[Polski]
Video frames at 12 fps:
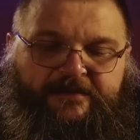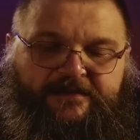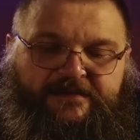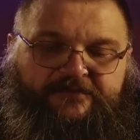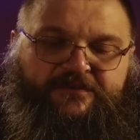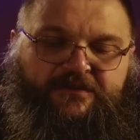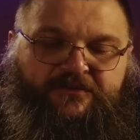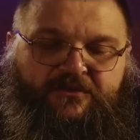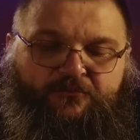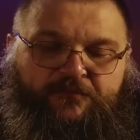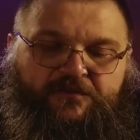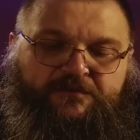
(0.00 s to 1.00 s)
I wtedy on
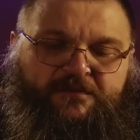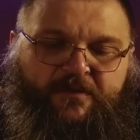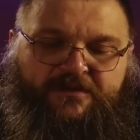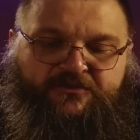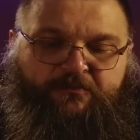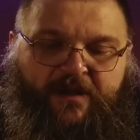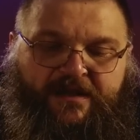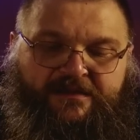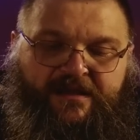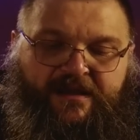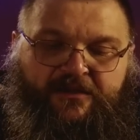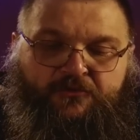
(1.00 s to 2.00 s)
mówi: Wybacz,
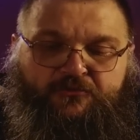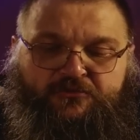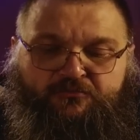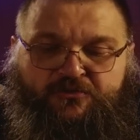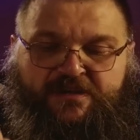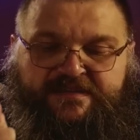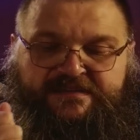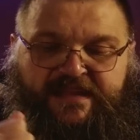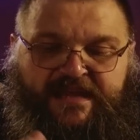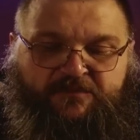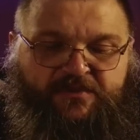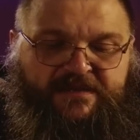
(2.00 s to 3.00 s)
panie, ale ród mój jest
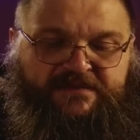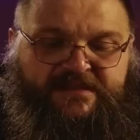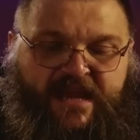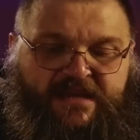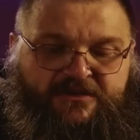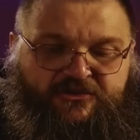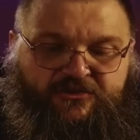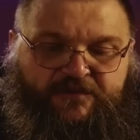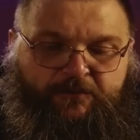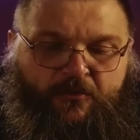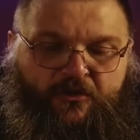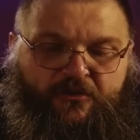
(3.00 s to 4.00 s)
najbiedniejszy
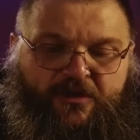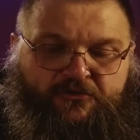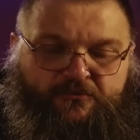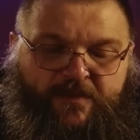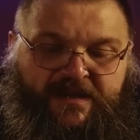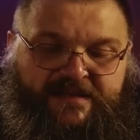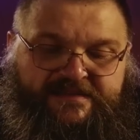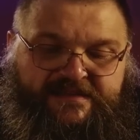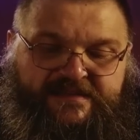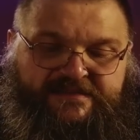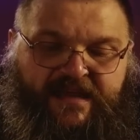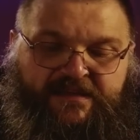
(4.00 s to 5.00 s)
w pokoleniu
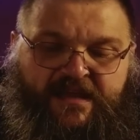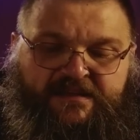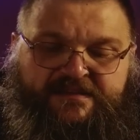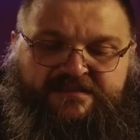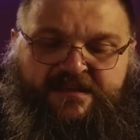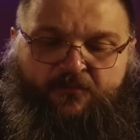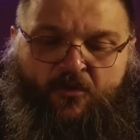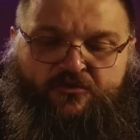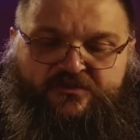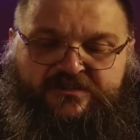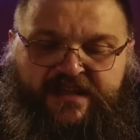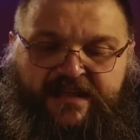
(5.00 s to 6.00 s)
Manasesa, a ja jestem
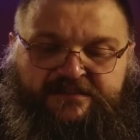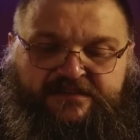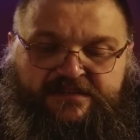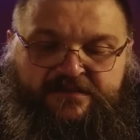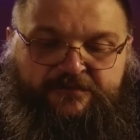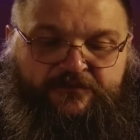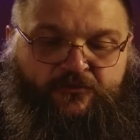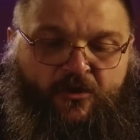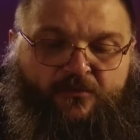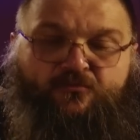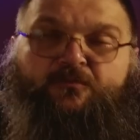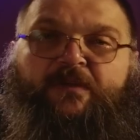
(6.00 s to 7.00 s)
ostatni w
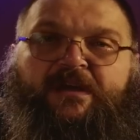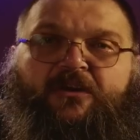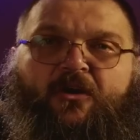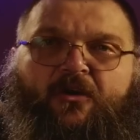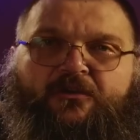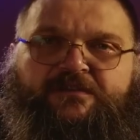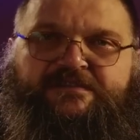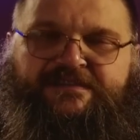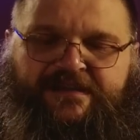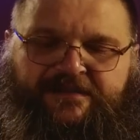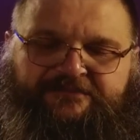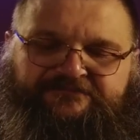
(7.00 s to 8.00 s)
domu mego ojca.